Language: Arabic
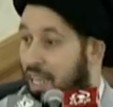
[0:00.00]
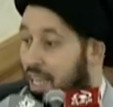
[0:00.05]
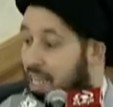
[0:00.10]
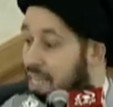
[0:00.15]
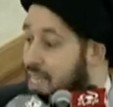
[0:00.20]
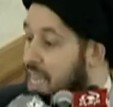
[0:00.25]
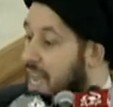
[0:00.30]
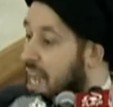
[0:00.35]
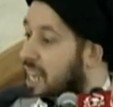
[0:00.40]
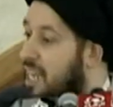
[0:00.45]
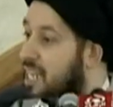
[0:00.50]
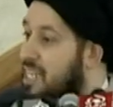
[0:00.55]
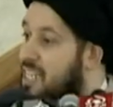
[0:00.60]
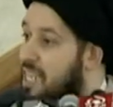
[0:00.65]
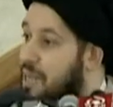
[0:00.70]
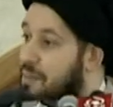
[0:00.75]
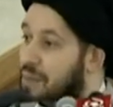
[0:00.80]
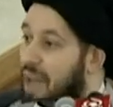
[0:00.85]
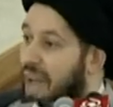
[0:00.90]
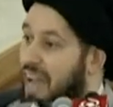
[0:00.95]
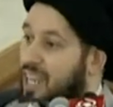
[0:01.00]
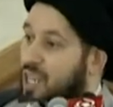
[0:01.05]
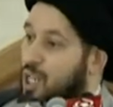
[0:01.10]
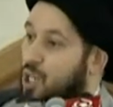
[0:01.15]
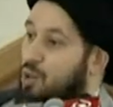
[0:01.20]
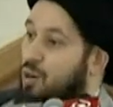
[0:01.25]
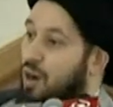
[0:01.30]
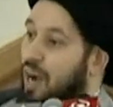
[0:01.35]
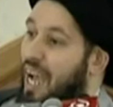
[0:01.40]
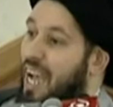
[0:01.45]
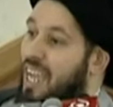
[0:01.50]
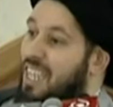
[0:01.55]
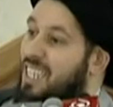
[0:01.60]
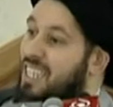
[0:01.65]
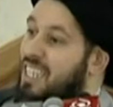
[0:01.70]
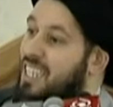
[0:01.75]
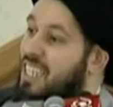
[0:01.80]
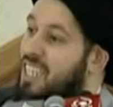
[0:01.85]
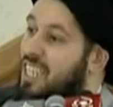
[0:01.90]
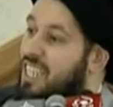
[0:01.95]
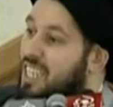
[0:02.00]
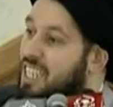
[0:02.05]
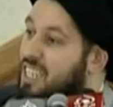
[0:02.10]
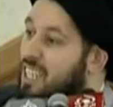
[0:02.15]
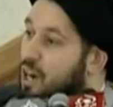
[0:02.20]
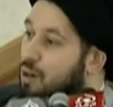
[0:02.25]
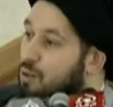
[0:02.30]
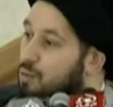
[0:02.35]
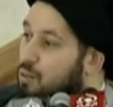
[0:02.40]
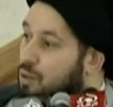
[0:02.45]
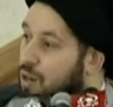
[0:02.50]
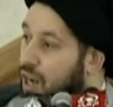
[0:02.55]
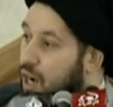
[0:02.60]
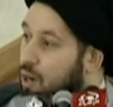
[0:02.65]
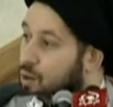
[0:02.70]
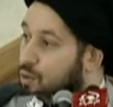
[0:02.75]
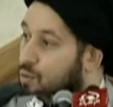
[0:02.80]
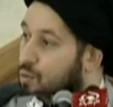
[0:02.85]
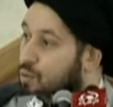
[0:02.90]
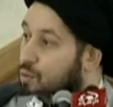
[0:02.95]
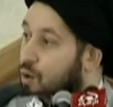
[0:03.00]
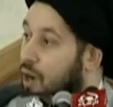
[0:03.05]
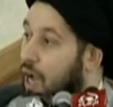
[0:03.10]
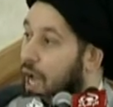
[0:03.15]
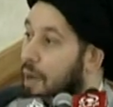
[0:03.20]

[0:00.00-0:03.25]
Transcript: يلزم أن يؤدي دوره